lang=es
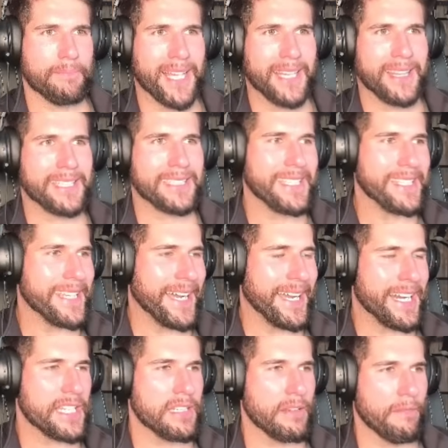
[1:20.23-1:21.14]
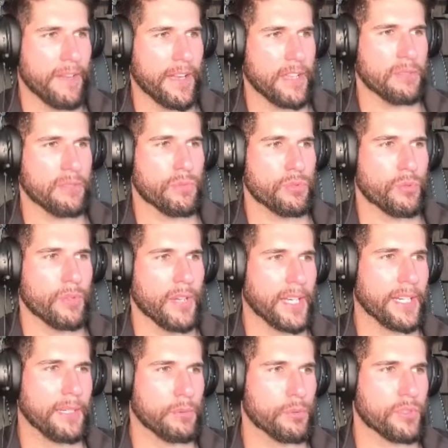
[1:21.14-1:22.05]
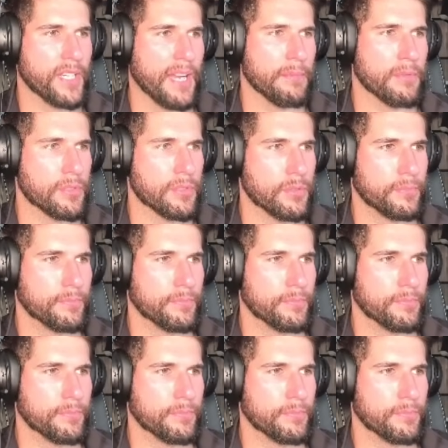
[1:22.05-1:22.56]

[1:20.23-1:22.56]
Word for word: antes que llegar a ese fallo muscular que buscamos.